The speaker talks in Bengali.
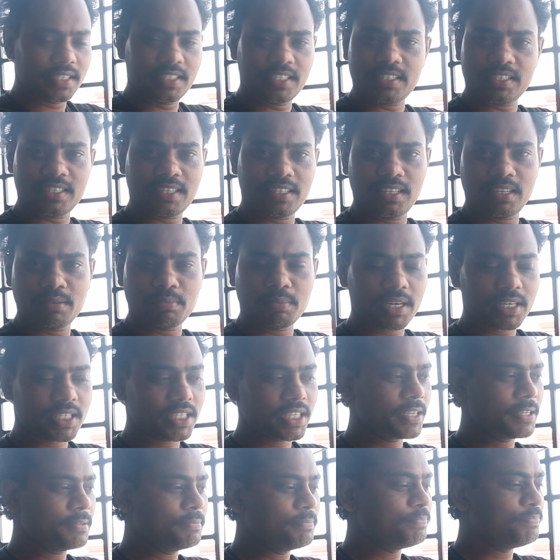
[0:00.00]
জিসানদের
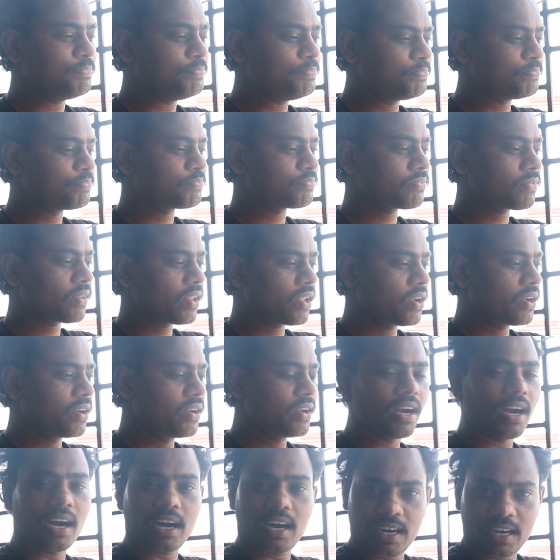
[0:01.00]
বাসায়
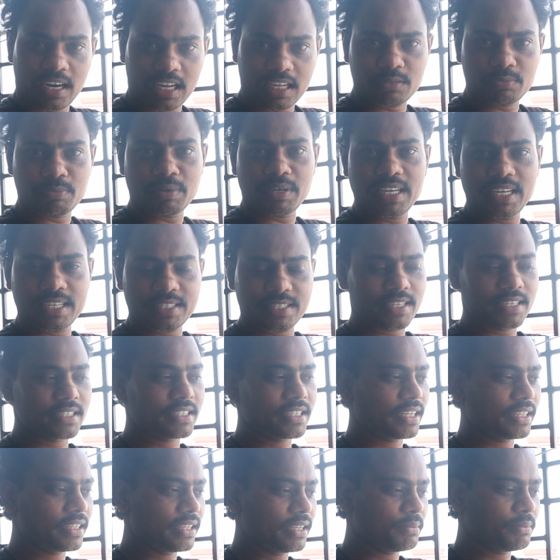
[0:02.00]
আর রাজবাই আছেন
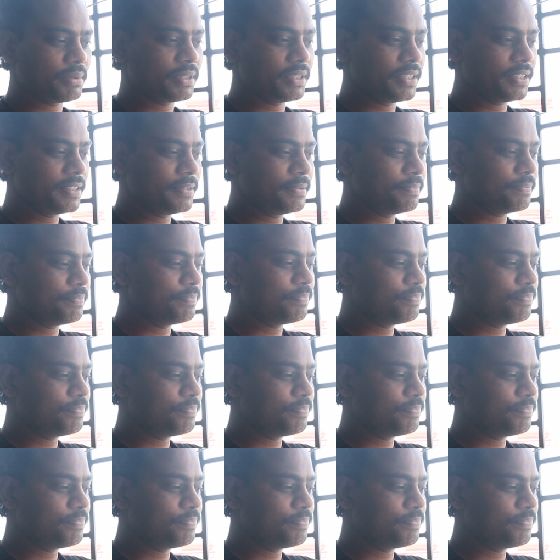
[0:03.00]
সাথে আমাদের